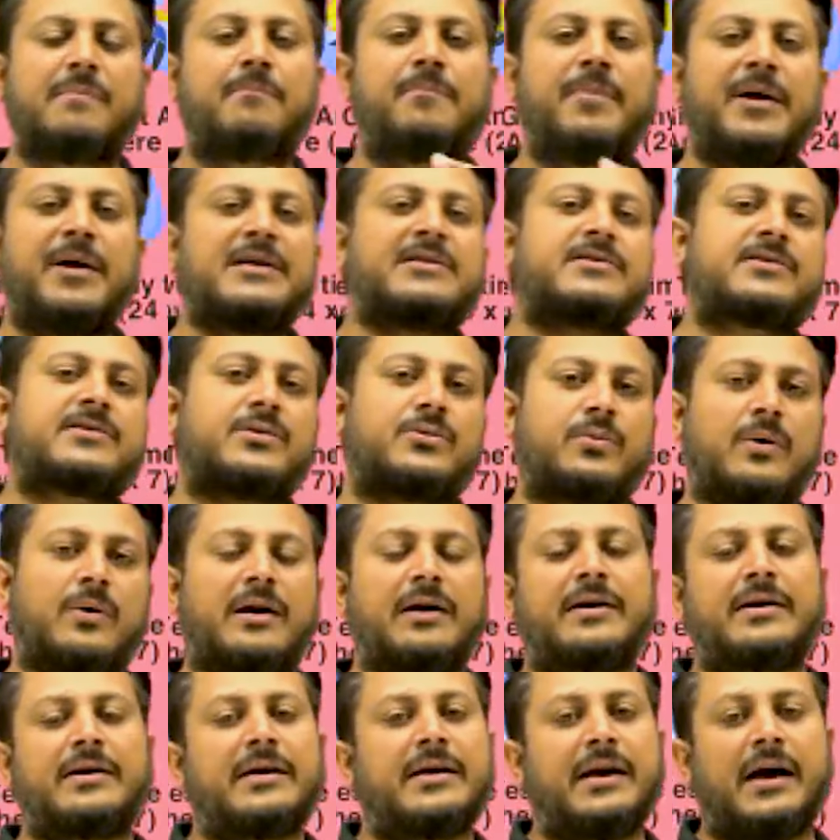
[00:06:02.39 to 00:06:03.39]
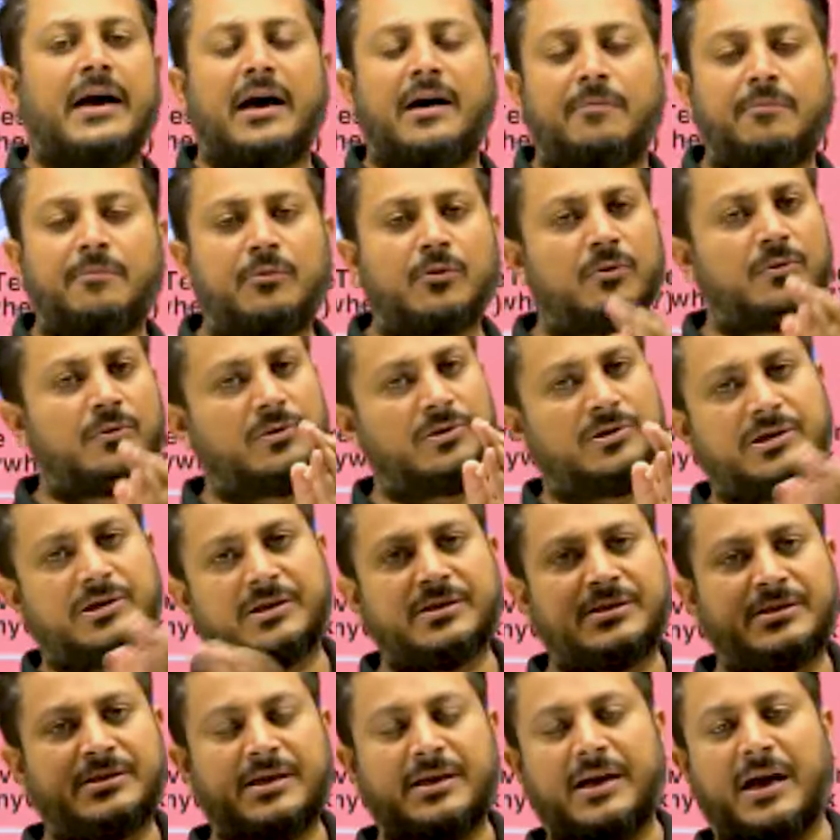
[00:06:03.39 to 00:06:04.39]
बेस्ट क्वालिटी आपको
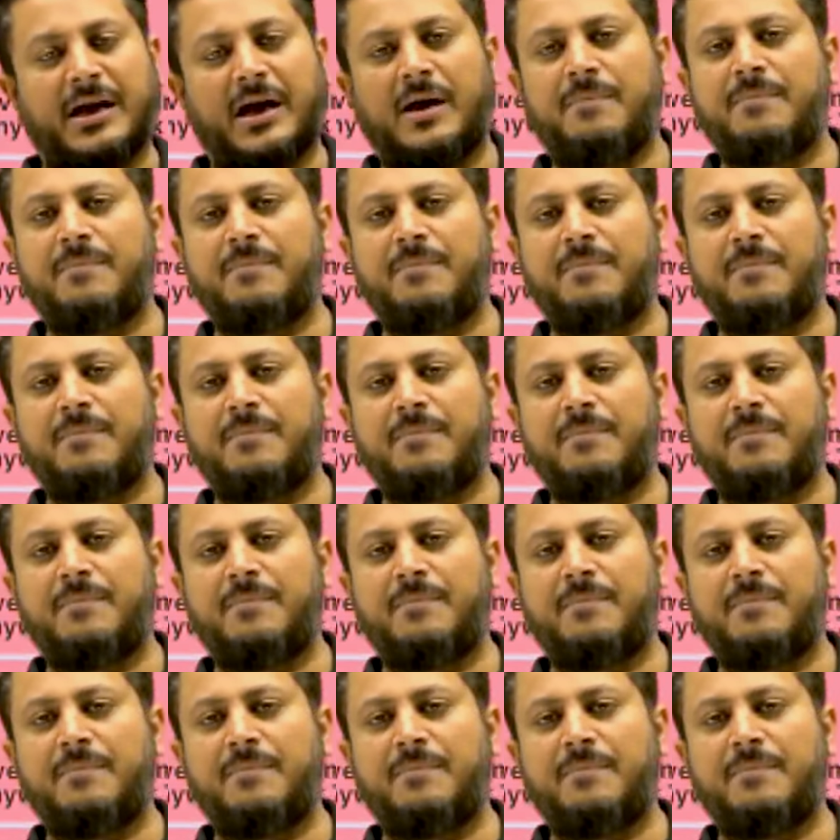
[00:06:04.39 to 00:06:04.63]
क्वेश्चंस के यहाँ